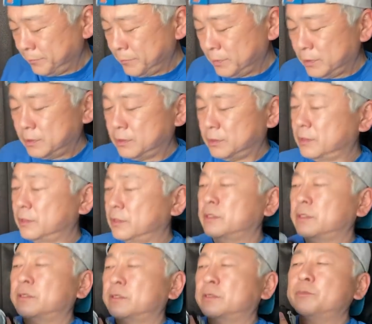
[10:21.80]

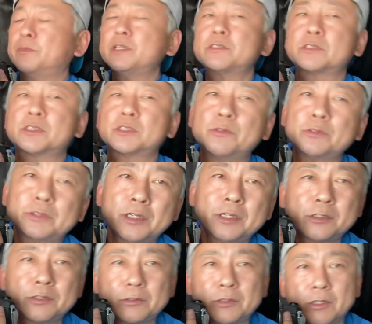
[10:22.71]
えー、まず焦
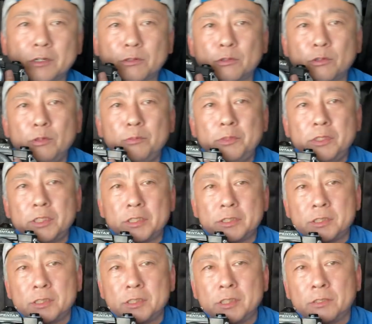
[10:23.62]
点距離が5ミリ
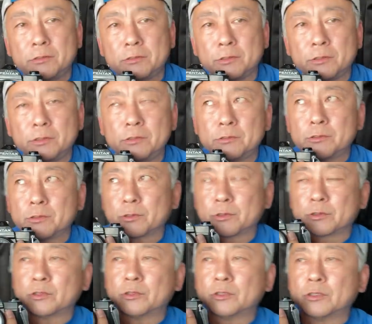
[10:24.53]
違うというこ
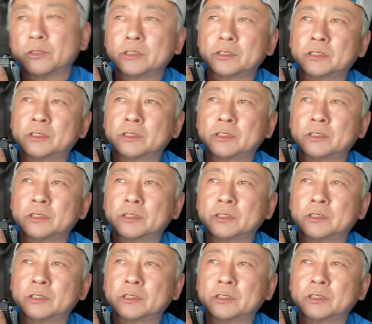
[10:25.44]
とと、